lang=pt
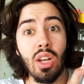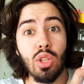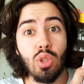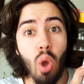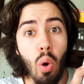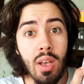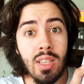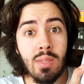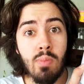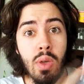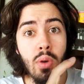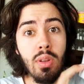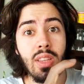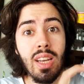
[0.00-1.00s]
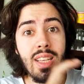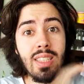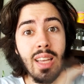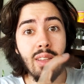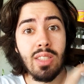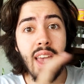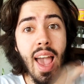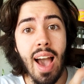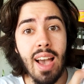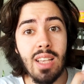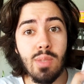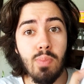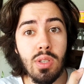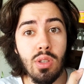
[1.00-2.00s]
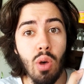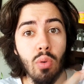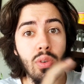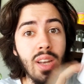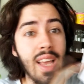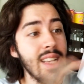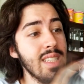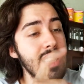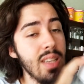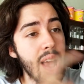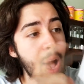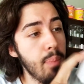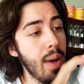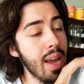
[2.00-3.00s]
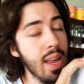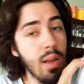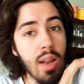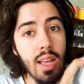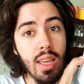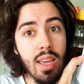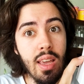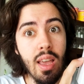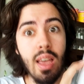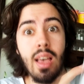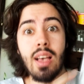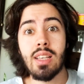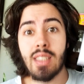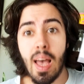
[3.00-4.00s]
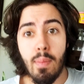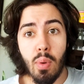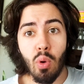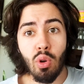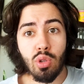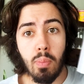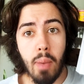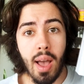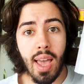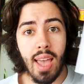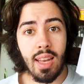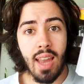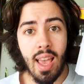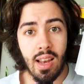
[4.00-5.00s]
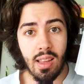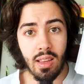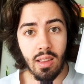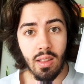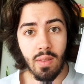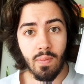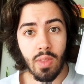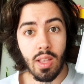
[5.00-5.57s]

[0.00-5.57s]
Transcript: R$ 2.300, pessoal, nesse aparelho aqui. Sabe quanto eu paguei nele?